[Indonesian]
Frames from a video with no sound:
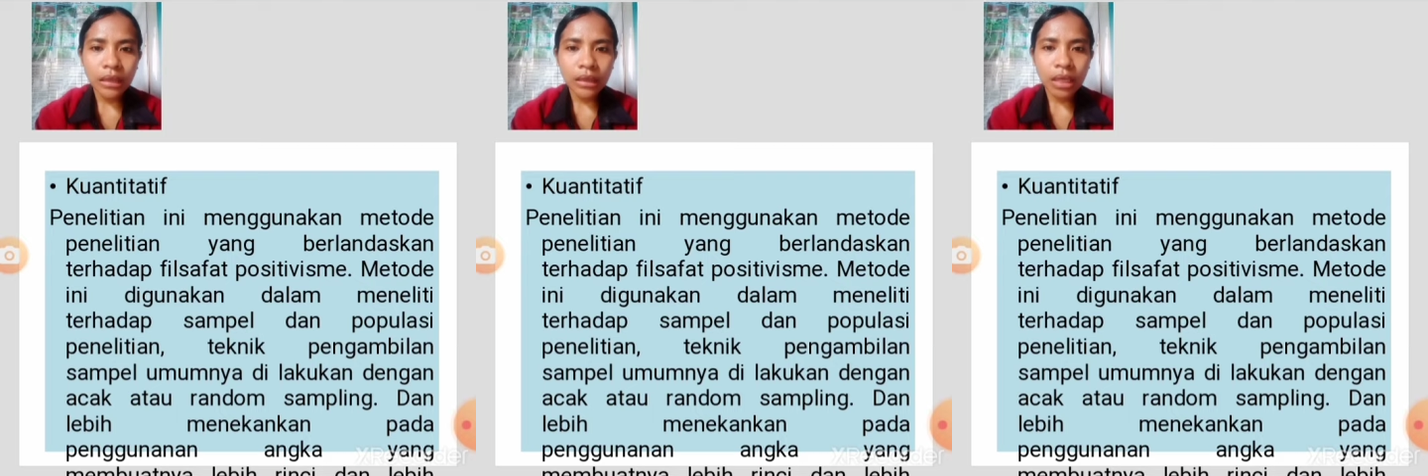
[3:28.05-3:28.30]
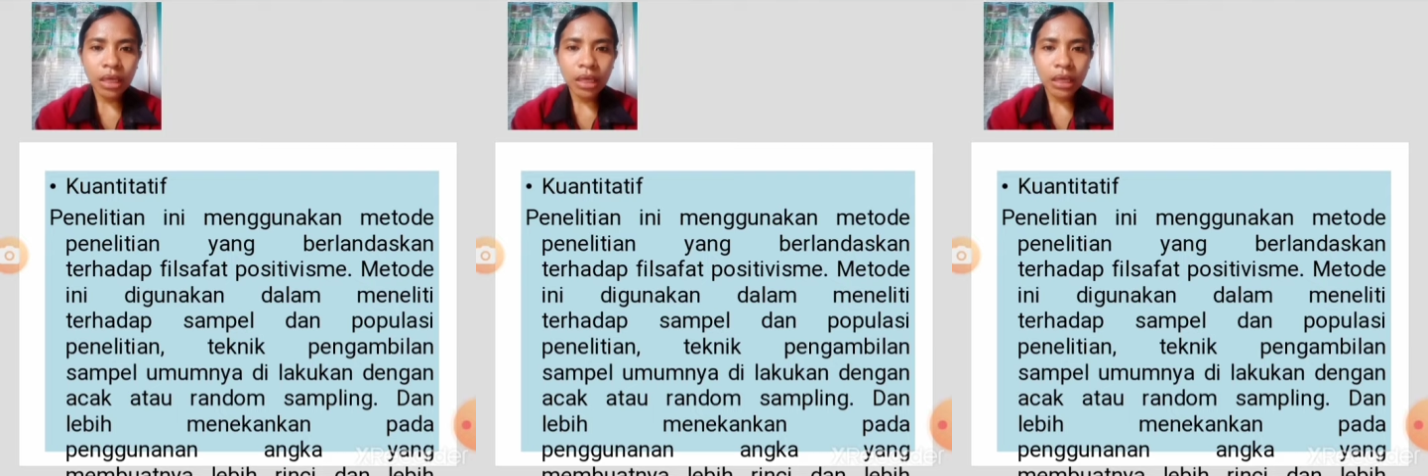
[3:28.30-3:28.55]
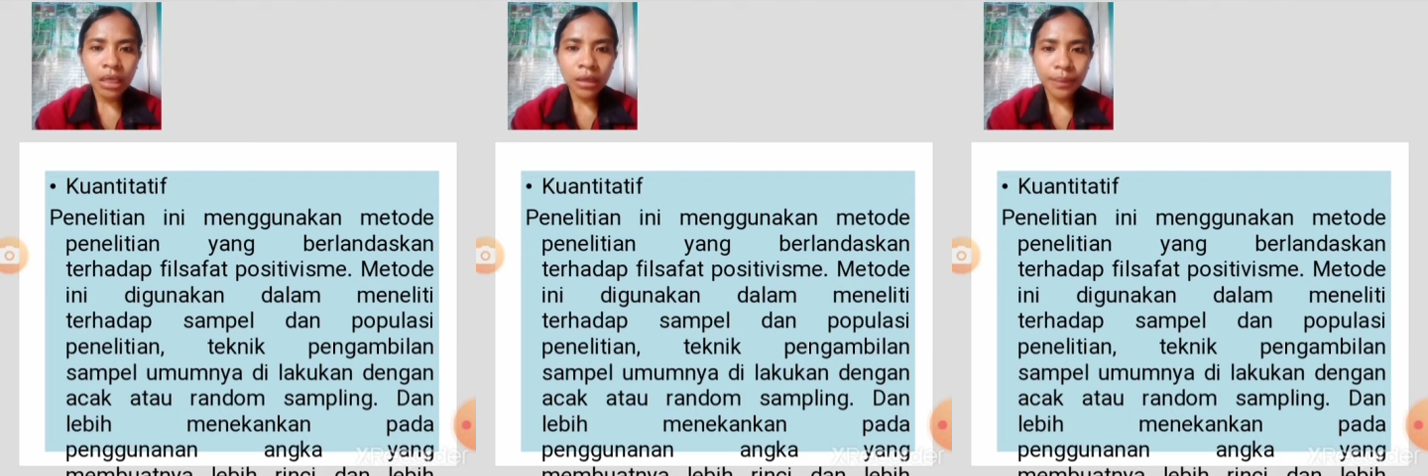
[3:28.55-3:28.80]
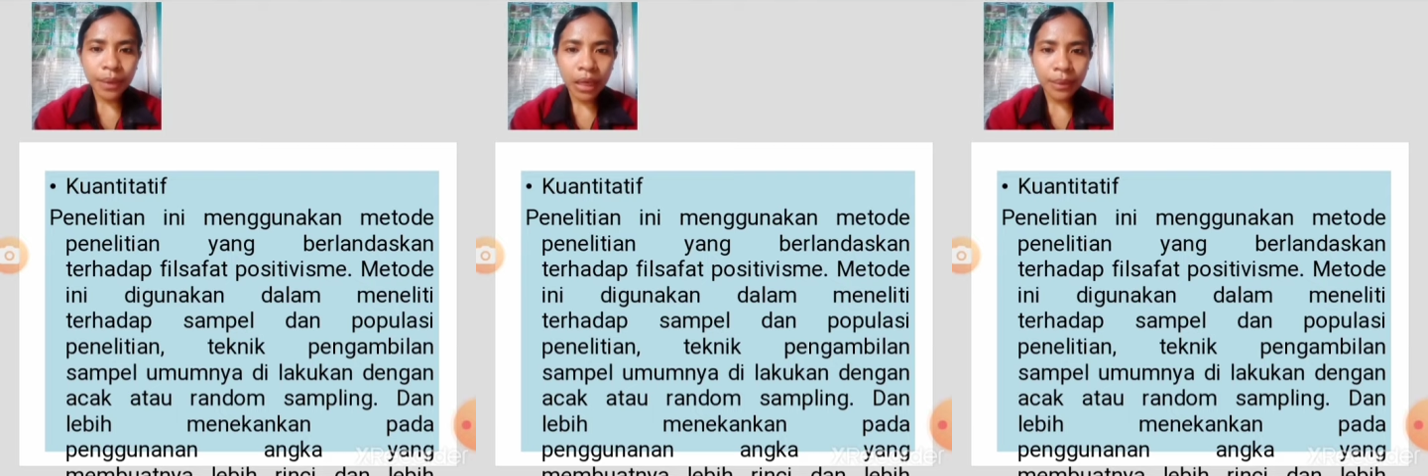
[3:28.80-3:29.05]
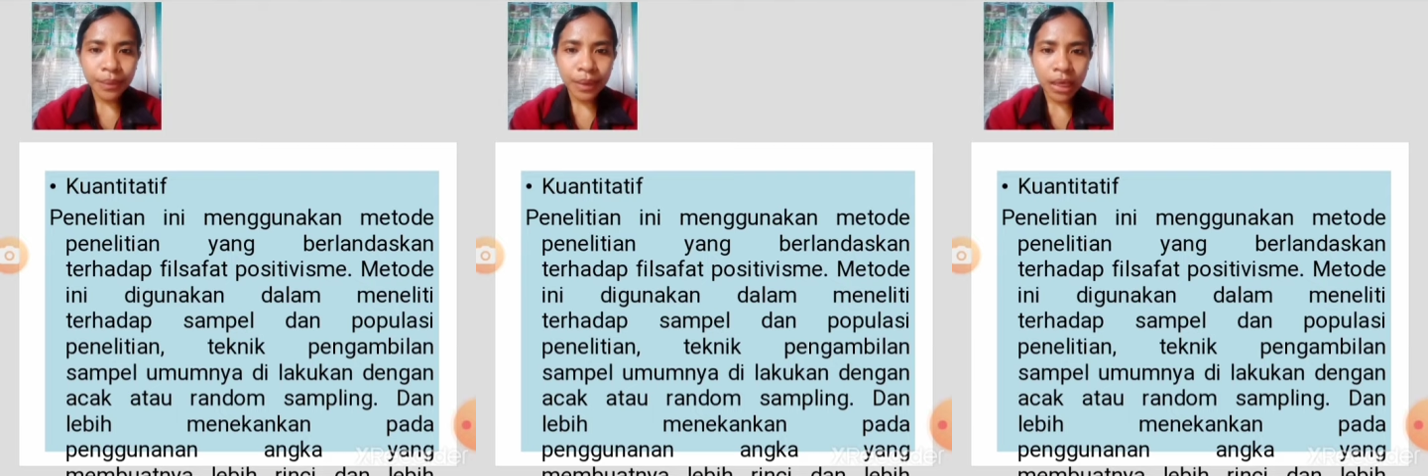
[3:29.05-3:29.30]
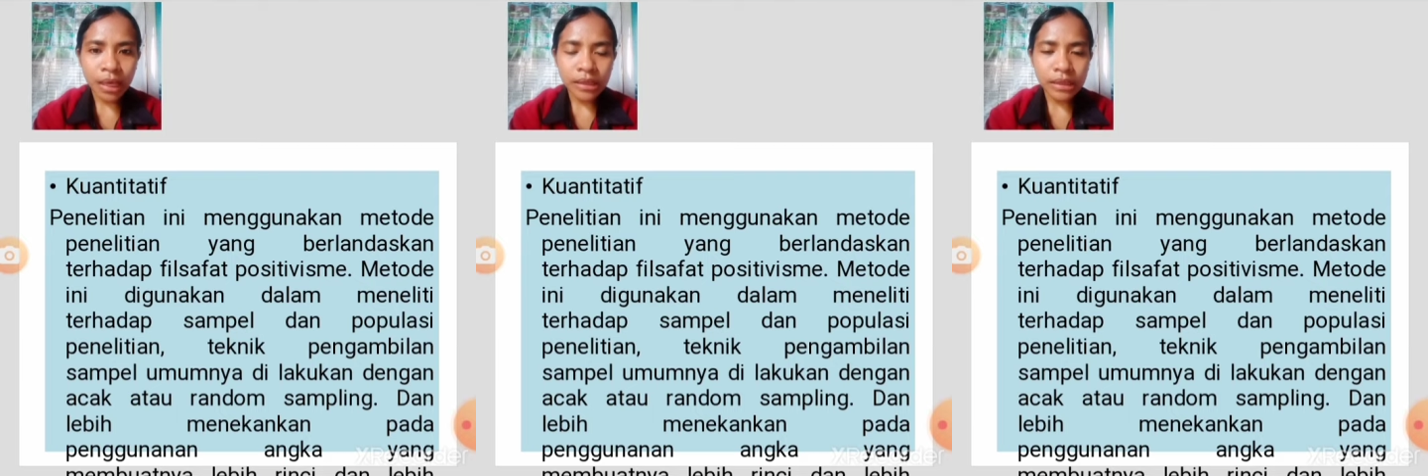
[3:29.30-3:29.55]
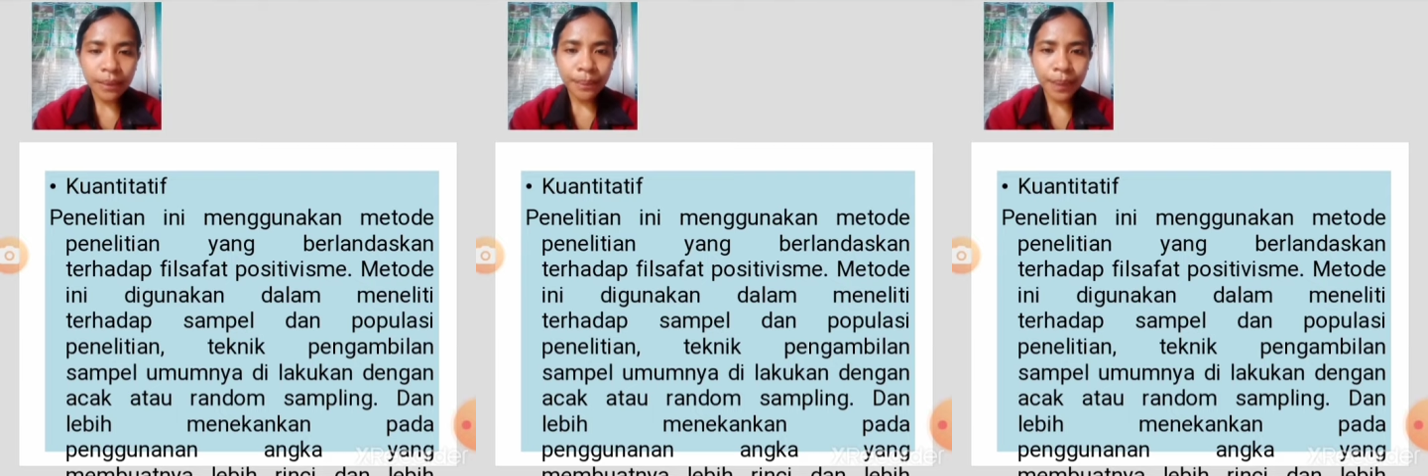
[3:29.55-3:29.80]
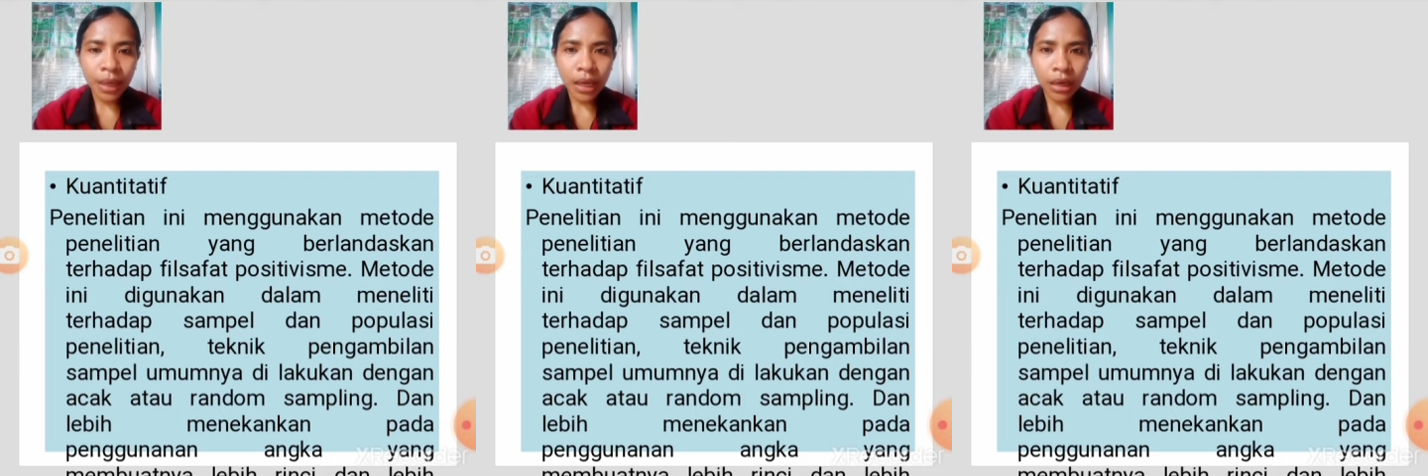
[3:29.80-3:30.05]
Teknik pengambilan
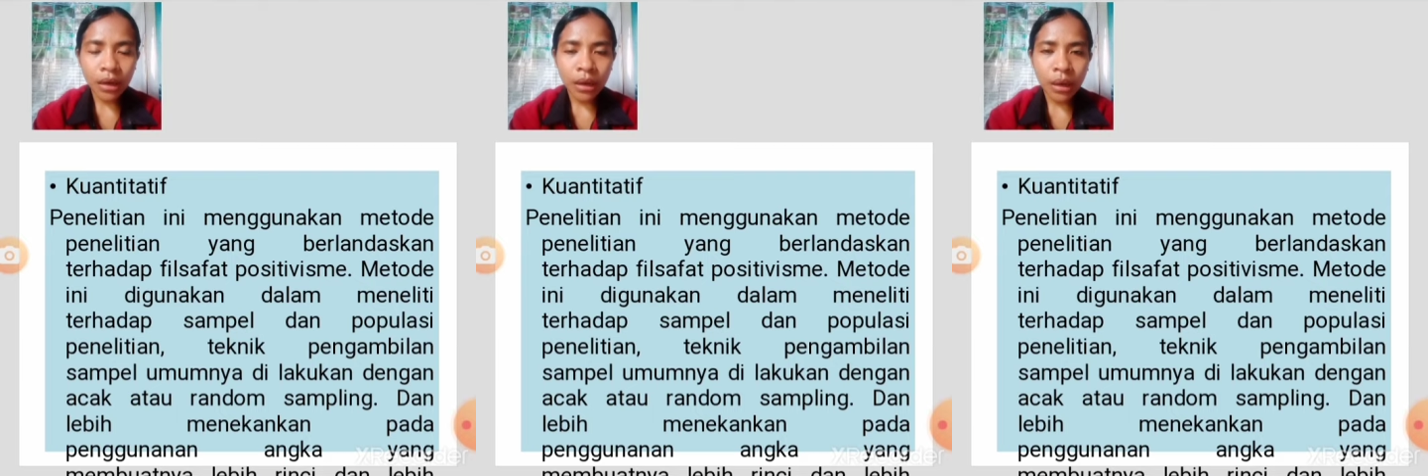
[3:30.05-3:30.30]
sampel